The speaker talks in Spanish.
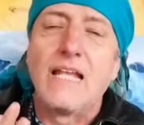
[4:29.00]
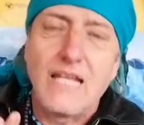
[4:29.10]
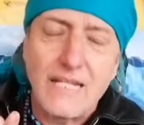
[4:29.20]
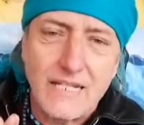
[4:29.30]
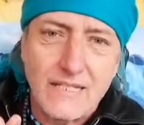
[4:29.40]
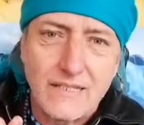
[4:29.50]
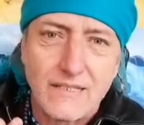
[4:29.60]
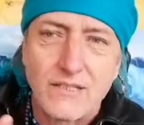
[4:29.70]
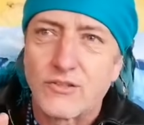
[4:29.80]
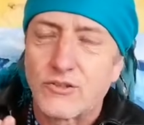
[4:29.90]
Lenin,
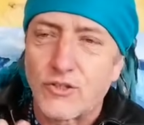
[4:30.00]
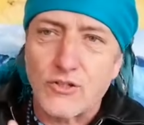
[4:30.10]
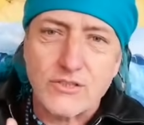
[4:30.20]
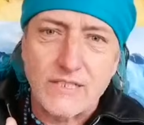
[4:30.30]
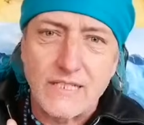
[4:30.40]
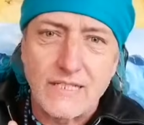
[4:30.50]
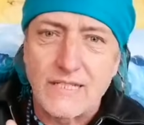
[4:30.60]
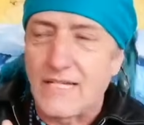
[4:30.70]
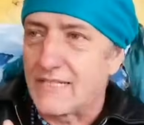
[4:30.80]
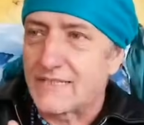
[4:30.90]
Trotsky,
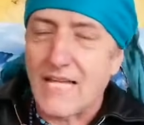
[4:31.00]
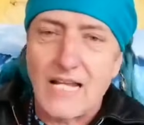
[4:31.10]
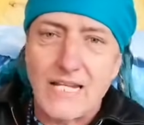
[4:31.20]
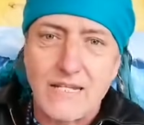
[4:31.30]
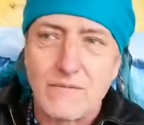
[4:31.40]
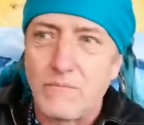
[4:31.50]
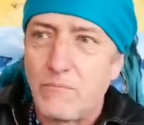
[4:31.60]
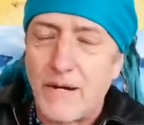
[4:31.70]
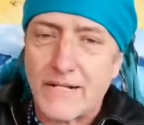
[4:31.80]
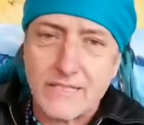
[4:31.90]
Stalin,
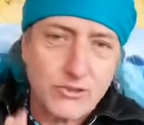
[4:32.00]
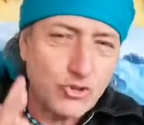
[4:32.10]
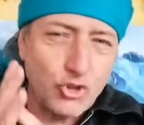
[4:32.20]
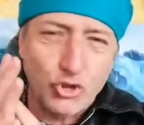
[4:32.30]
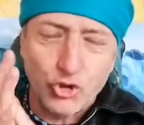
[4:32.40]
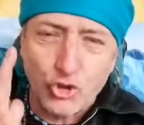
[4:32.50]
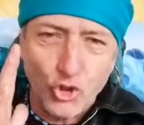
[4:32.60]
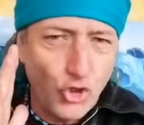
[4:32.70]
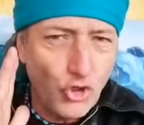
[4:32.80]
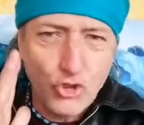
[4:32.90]
Marx, son
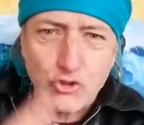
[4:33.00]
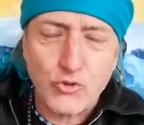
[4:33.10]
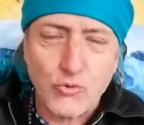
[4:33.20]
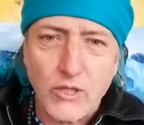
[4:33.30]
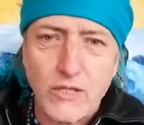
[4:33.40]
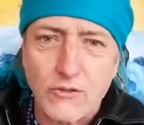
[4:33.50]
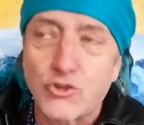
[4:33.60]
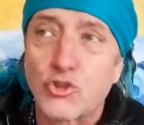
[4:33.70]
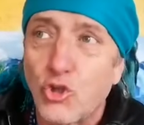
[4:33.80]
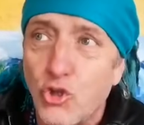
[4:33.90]
todos
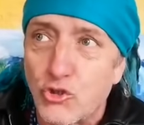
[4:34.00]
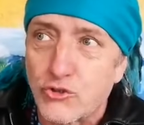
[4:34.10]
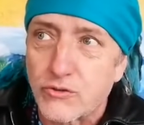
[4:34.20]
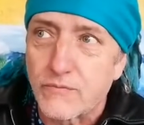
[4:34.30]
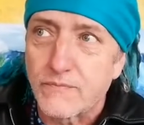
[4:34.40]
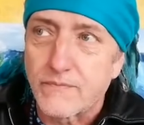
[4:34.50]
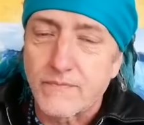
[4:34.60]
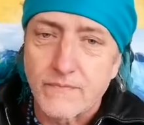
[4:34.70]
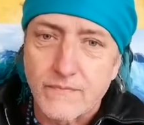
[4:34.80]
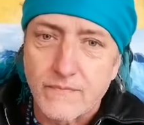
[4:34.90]
judíos, todos.
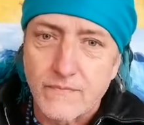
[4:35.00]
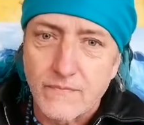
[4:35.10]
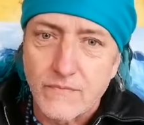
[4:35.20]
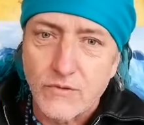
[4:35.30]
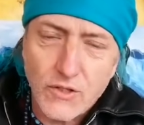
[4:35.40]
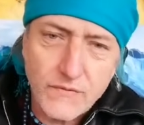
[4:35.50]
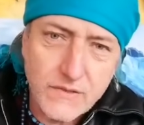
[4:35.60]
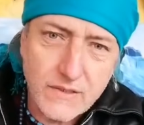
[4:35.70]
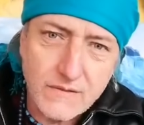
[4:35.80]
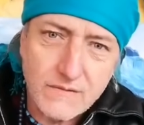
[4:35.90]

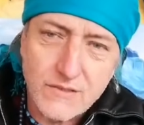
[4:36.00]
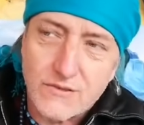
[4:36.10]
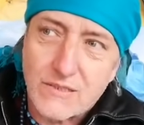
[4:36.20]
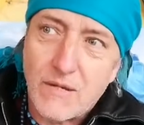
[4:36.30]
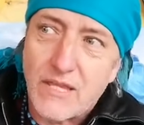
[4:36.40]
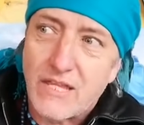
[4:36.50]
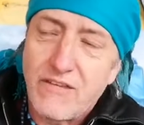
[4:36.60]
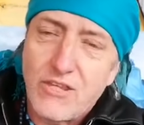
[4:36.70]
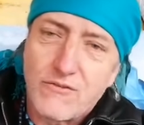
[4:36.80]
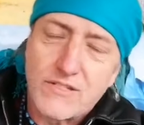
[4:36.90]
Trotsky, de hecho se llamaba
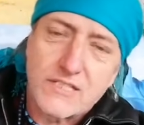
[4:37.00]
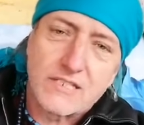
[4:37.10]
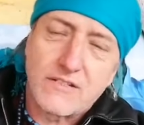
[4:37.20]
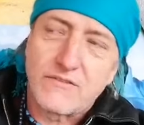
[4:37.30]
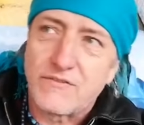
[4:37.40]
Davidovich, que